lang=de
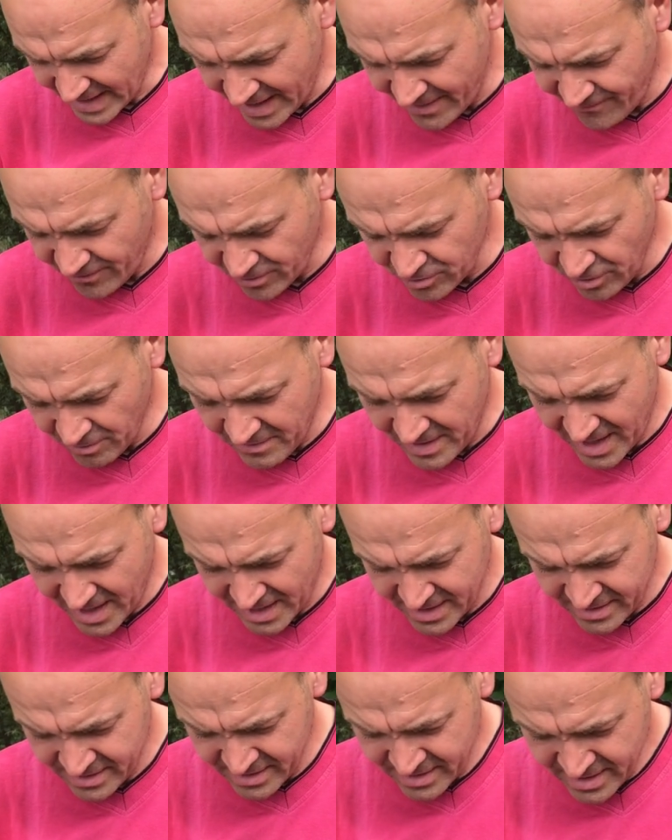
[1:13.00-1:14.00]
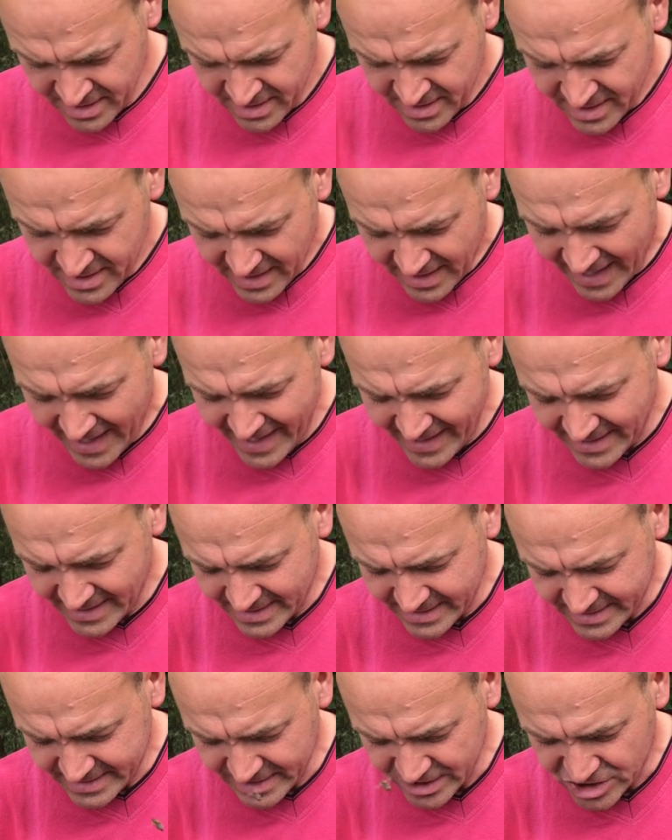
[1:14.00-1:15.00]
einfach nur mal an
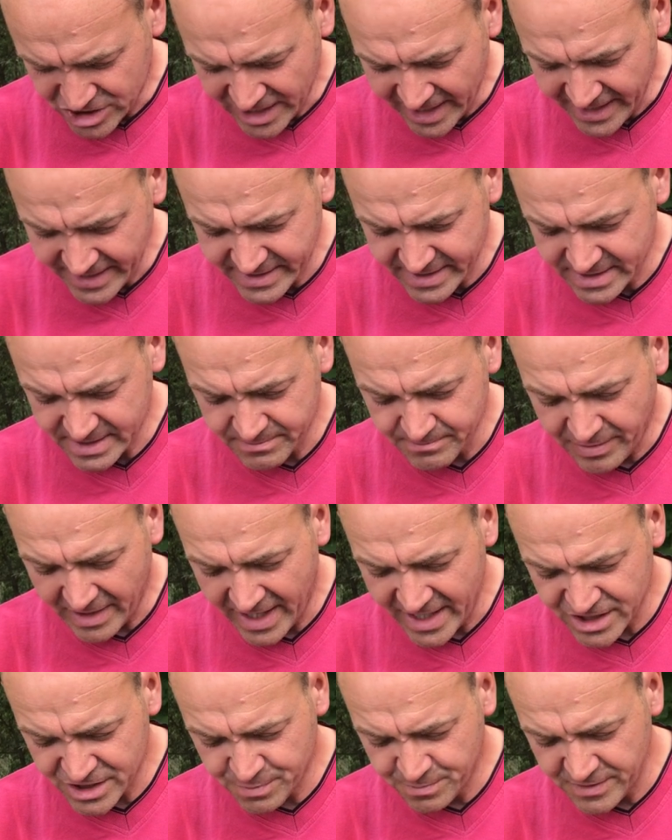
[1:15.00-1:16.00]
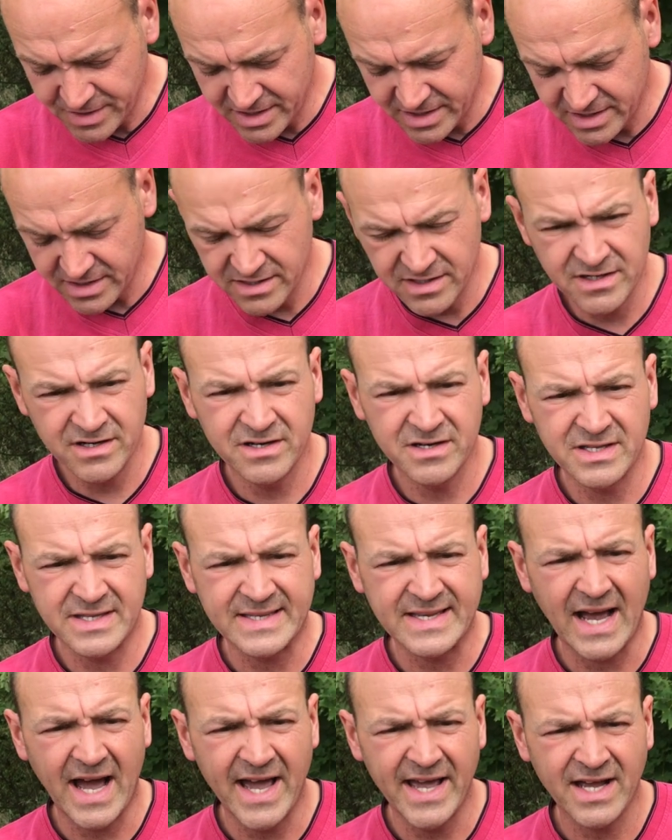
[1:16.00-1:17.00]
eigentlich den schlechtesten Beispiel äh,
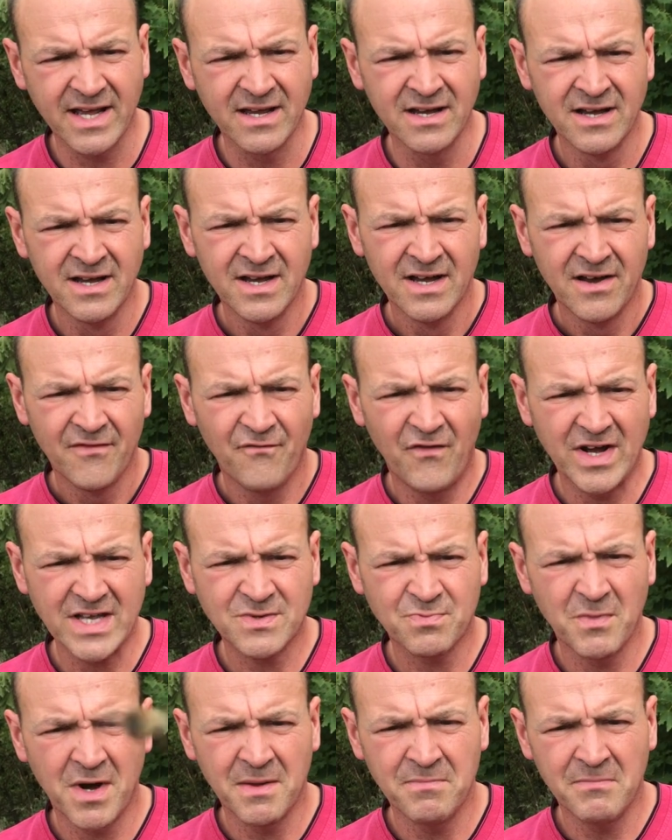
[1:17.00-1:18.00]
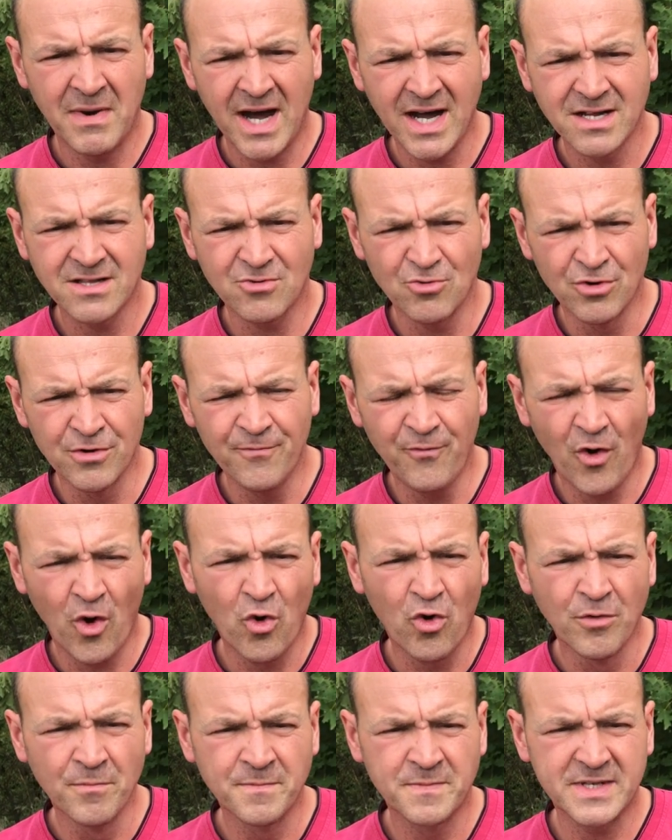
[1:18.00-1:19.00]
zeigen, was man macht und
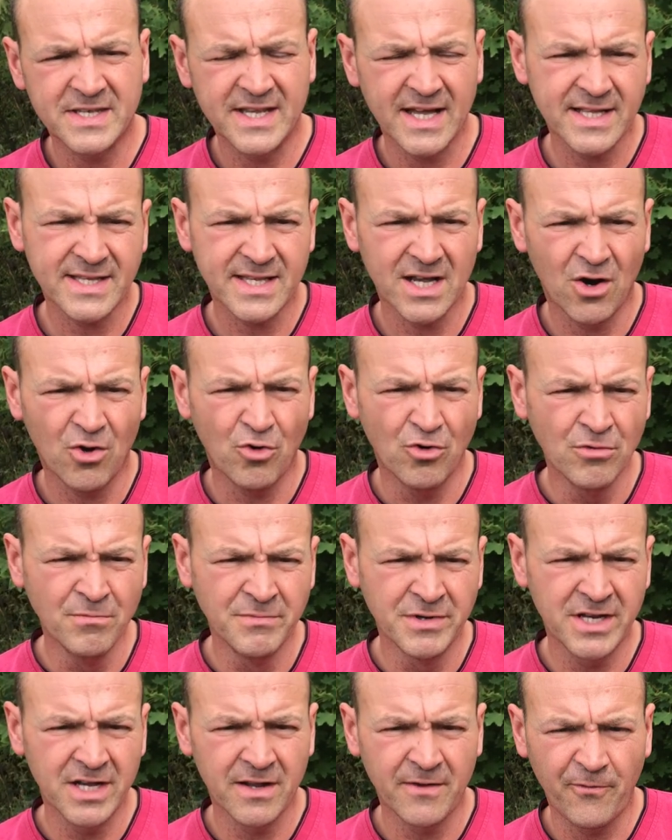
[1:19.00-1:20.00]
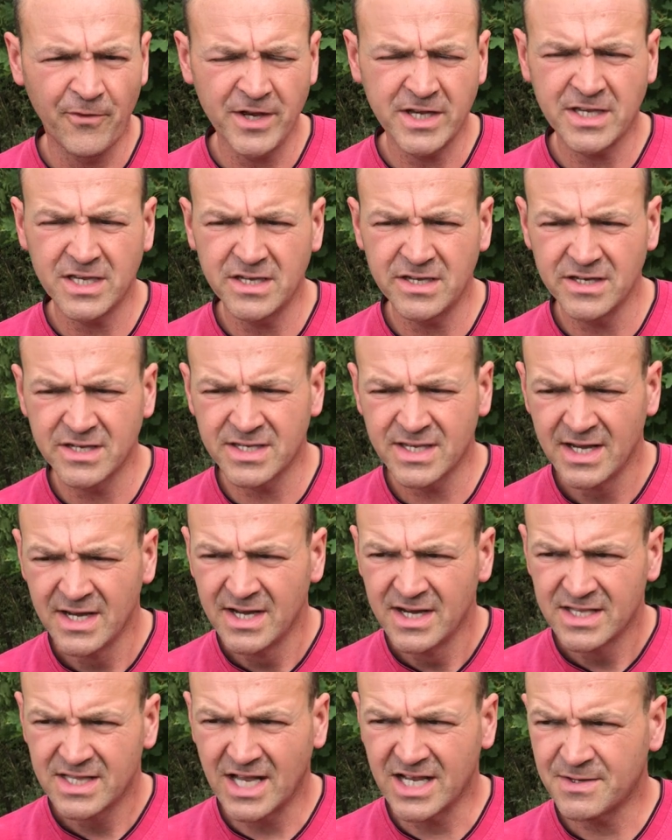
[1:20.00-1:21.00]
warum es jetzt auch unbedingt wichtig ist,
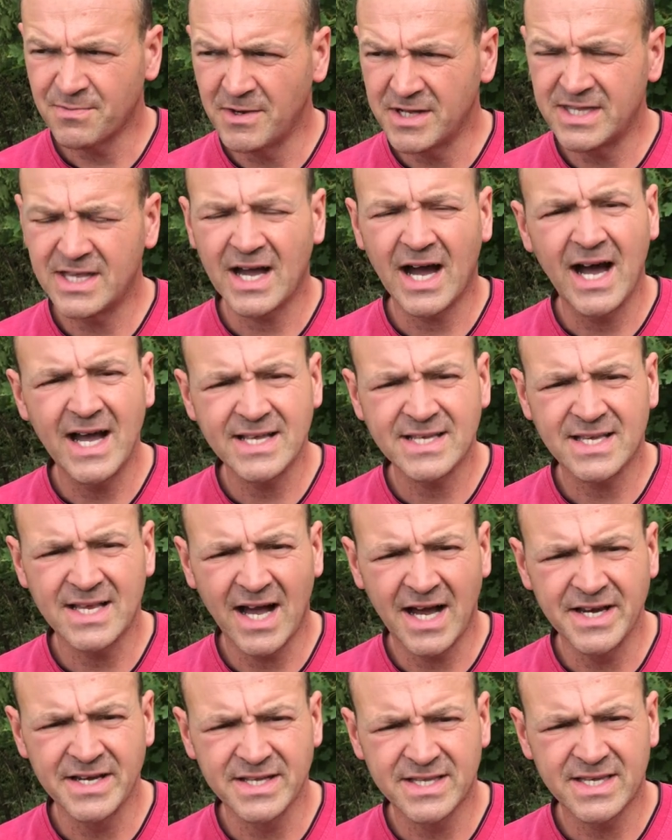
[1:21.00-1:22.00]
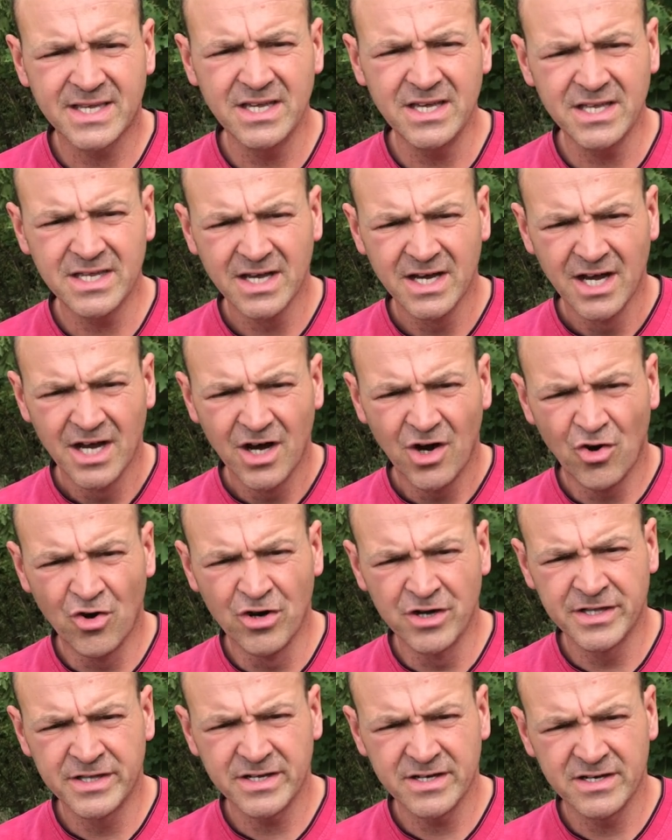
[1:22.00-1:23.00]
dass man die Reißleine zieht
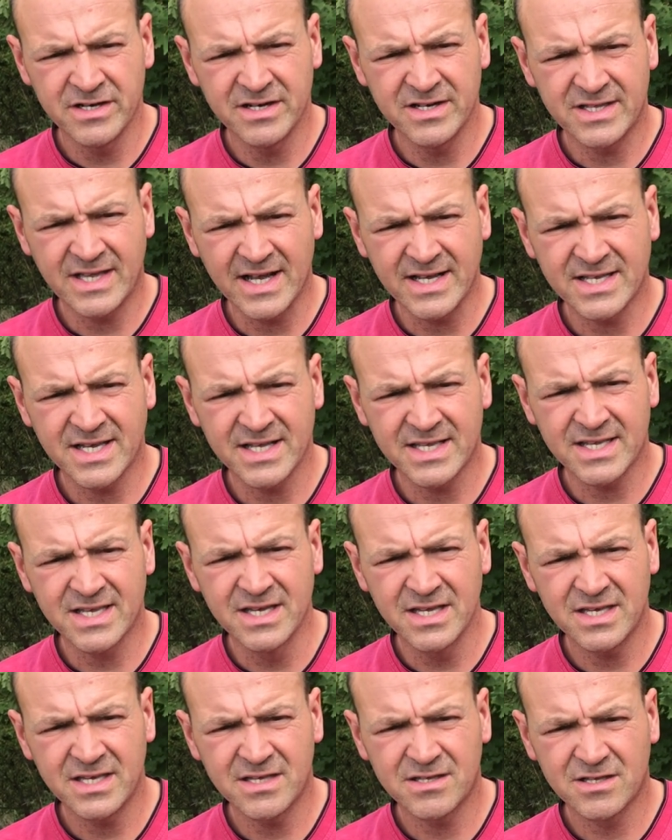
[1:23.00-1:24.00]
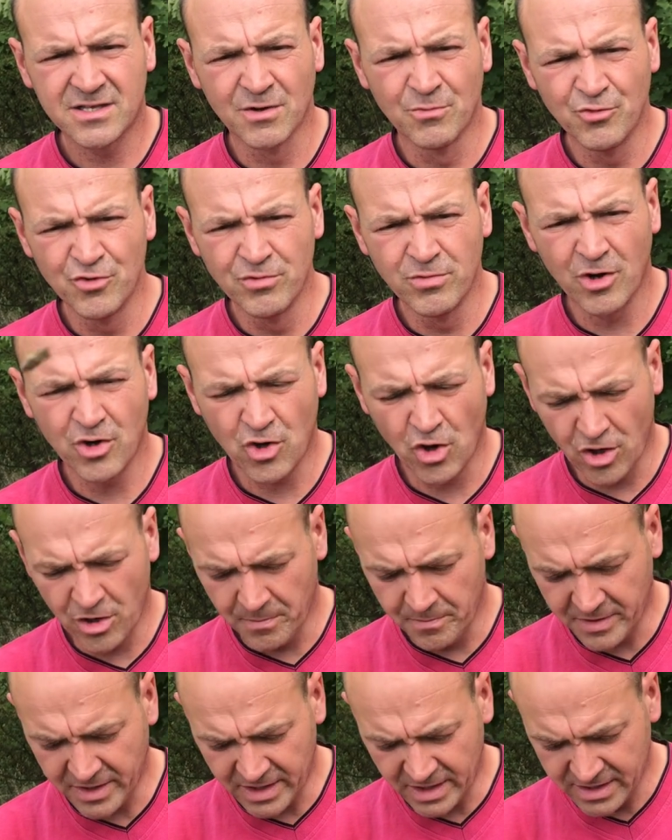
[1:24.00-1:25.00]
und äh, das jetzt nicht zum Überkochen
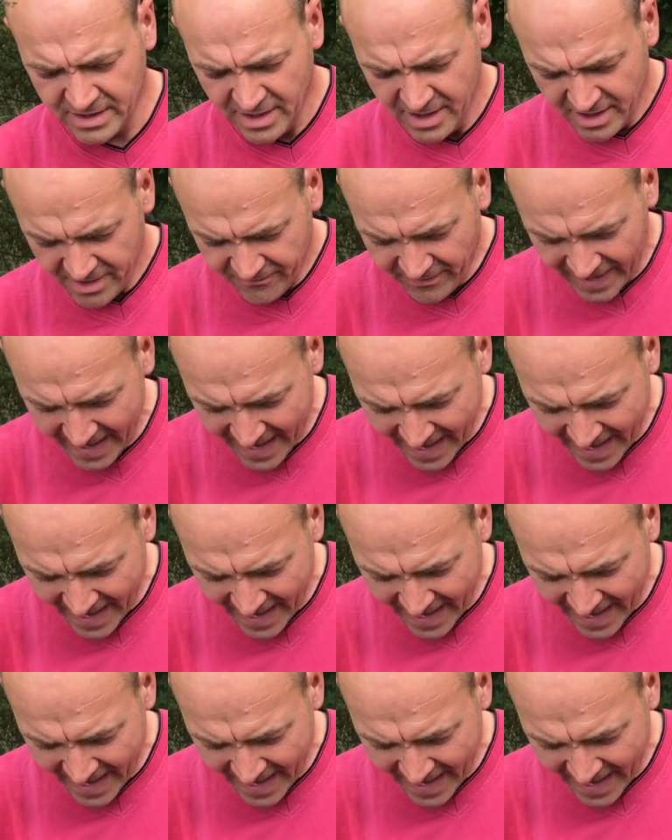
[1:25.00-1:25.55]
bringt. Weil